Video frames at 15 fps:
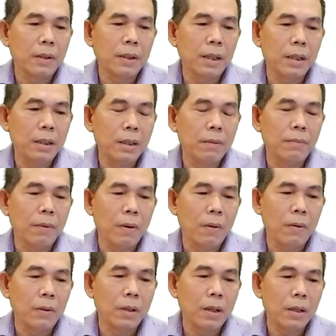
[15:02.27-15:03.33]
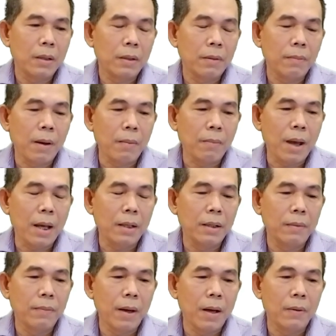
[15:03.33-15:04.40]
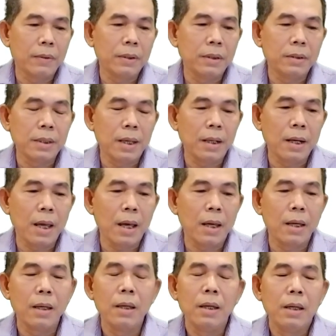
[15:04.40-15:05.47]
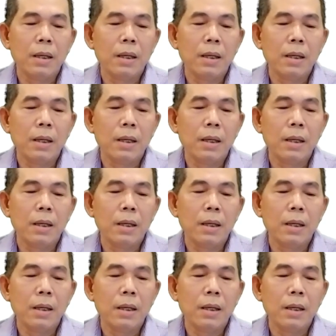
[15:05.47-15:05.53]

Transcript: có kỳ đưa vô đó cái văn bản đưa vào thì sẽ ra